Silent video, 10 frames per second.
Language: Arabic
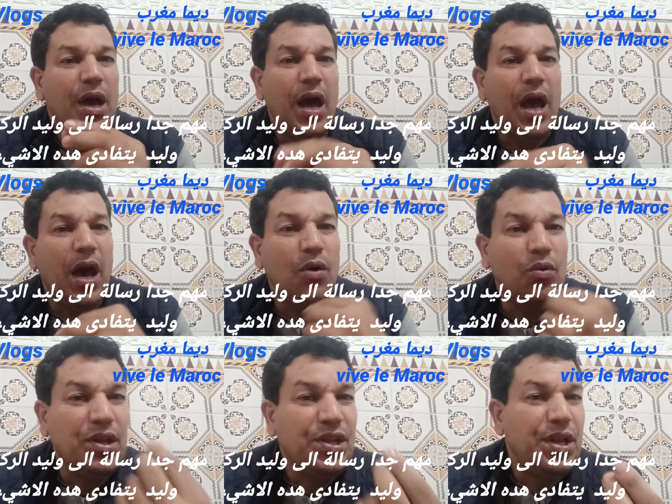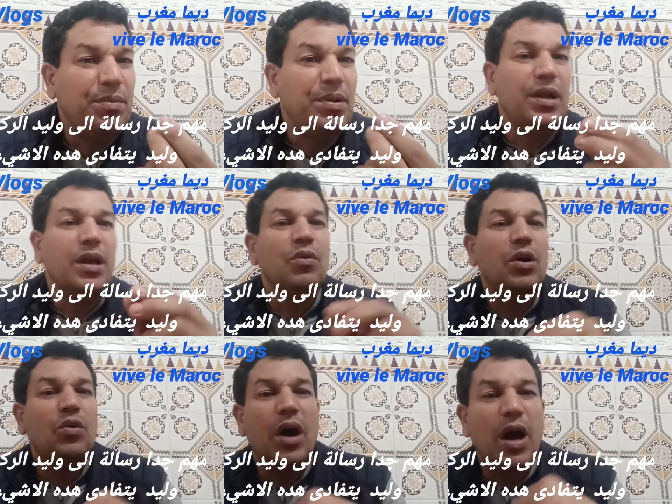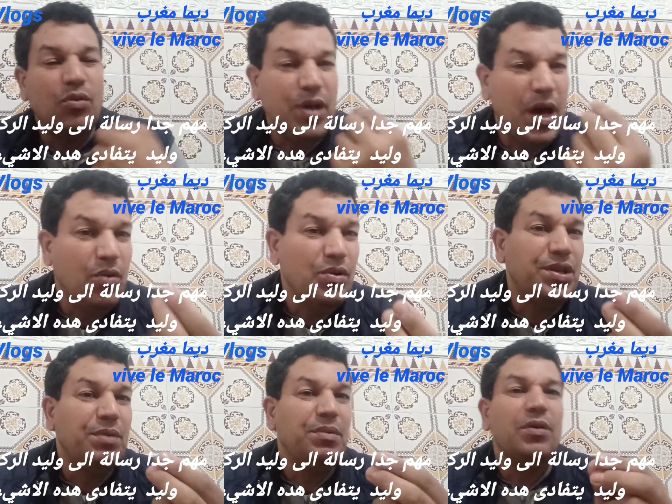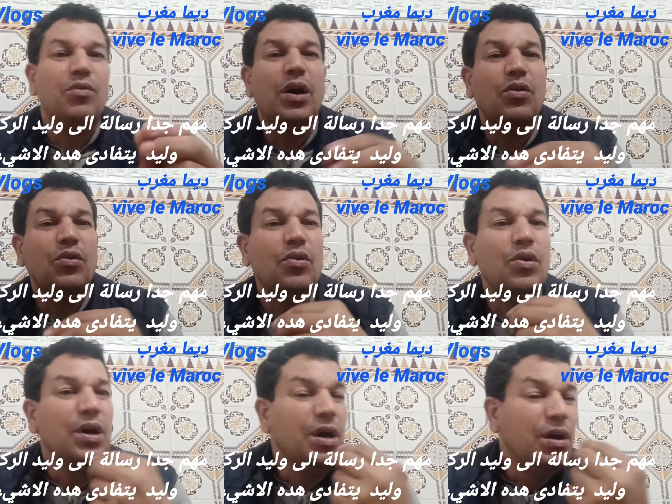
حاول لي لا والو عاود حاول لي والو